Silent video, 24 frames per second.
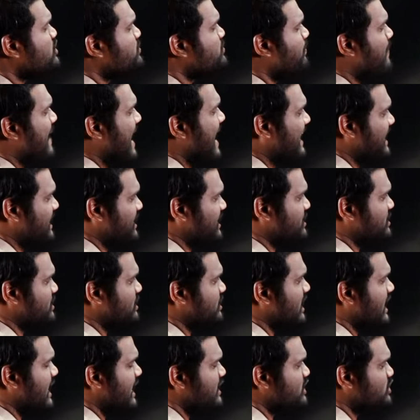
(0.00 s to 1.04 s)
స్పానిష్
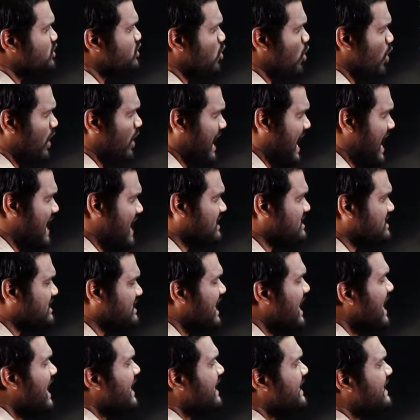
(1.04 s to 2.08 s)
ఈజ్ కోడెడ్ యాజ్
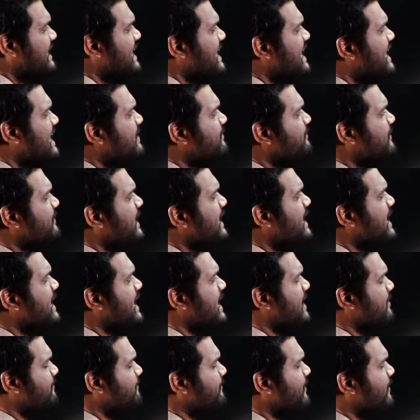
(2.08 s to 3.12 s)

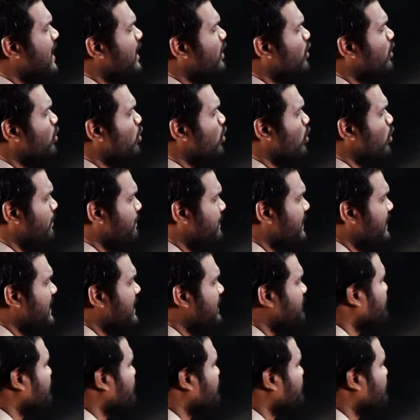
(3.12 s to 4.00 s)
టీవైఎఫ్ఆర్ఓపి